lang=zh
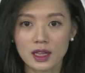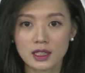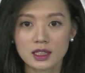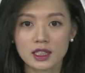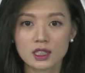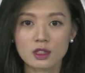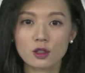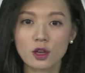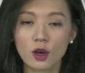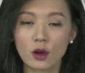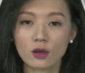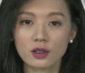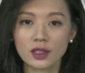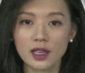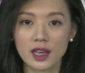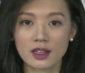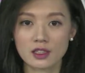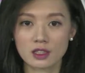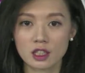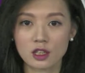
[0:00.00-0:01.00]
金融
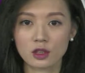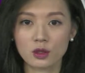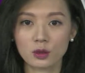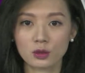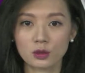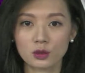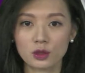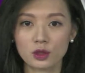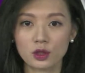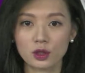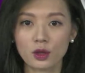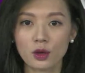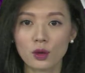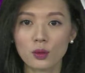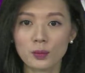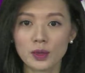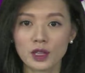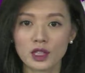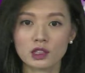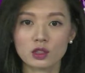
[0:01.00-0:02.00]
衍生工具
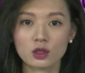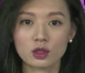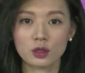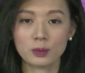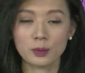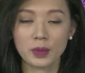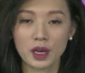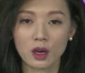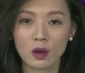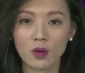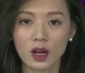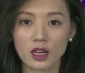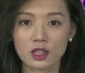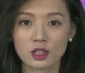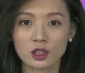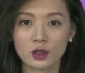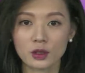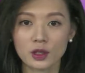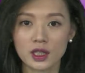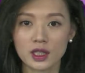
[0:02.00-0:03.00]
公平值变化
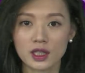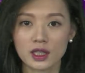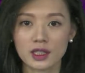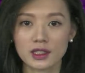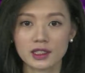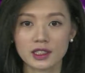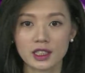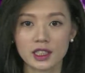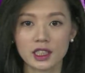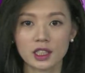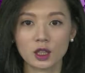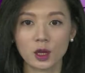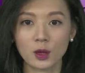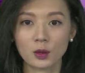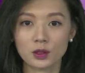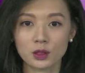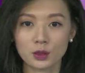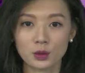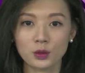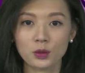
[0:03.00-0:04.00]
收益以及
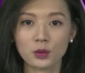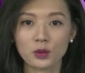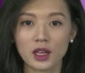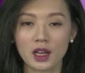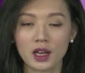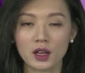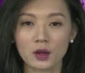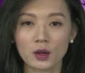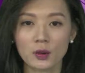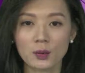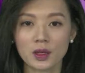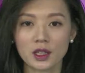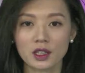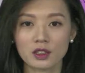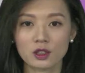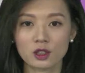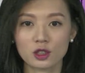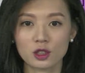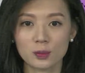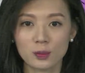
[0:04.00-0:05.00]
投资物业公
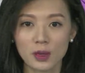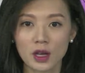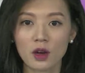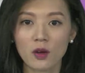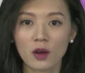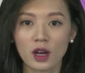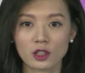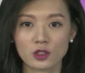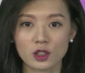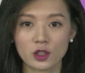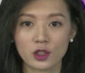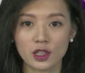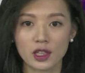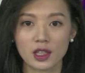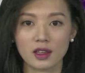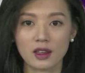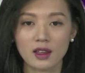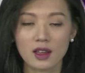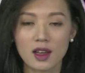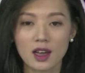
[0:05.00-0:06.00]
平值变化收益，